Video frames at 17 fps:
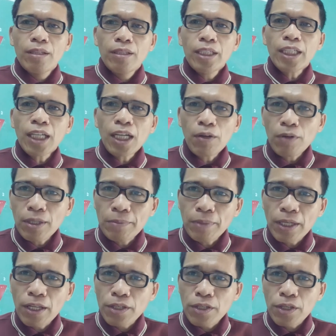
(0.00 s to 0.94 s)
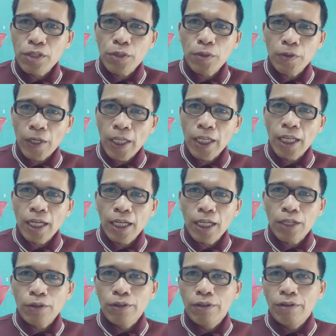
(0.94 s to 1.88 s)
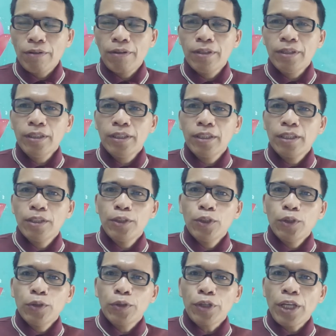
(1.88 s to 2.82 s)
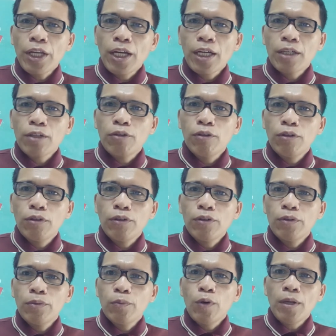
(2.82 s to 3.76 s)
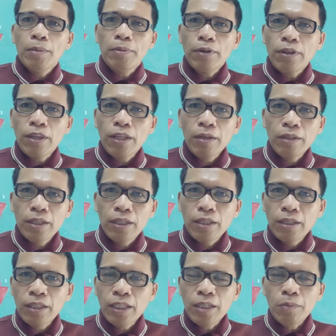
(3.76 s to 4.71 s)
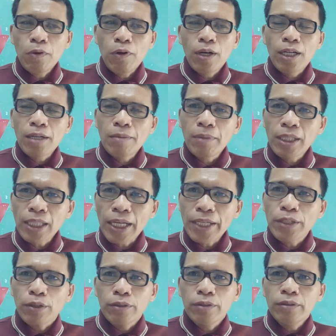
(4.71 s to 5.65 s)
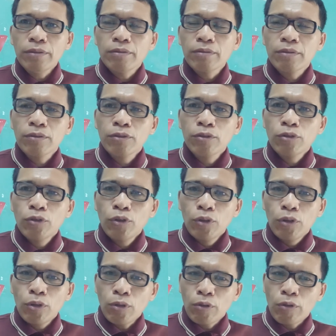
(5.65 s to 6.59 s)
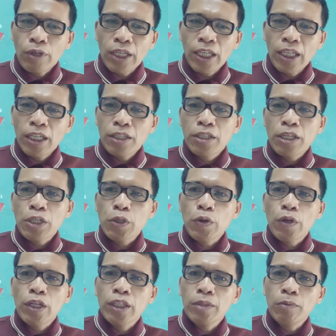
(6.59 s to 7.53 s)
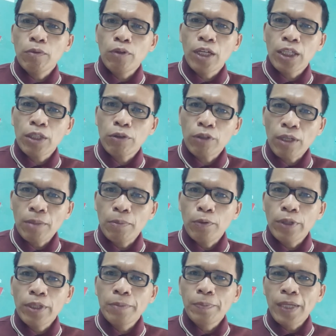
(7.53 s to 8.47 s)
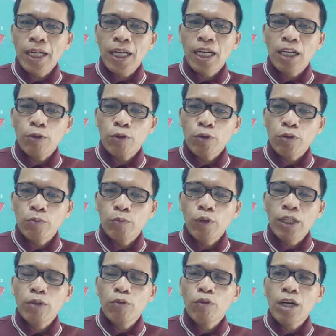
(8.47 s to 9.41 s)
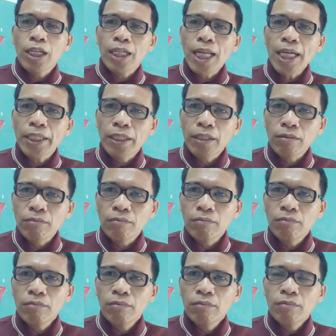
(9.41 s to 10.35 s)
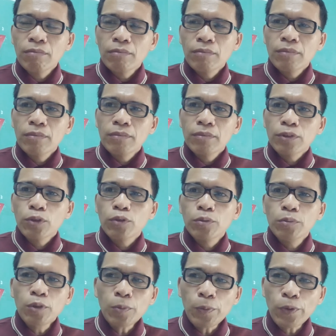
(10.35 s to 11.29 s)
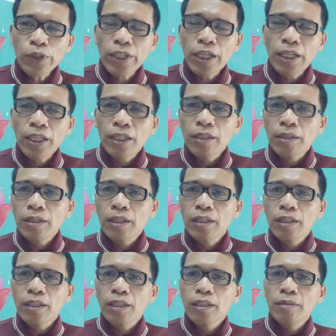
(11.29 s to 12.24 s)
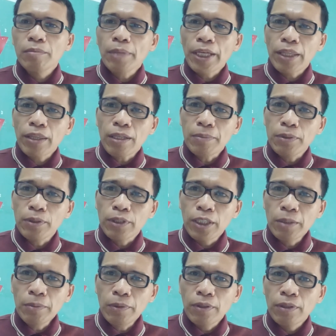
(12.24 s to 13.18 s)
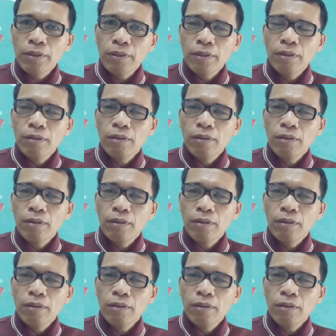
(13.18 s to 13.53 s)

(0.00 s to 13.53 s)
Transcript: ikaw ang magdesisyon ana karon no unya kung moabot ni nimo ang kamatayon tug kay desisyon na nimo karon nga buhi pa kang moadto kag langit so mo kunay mahitabo nimo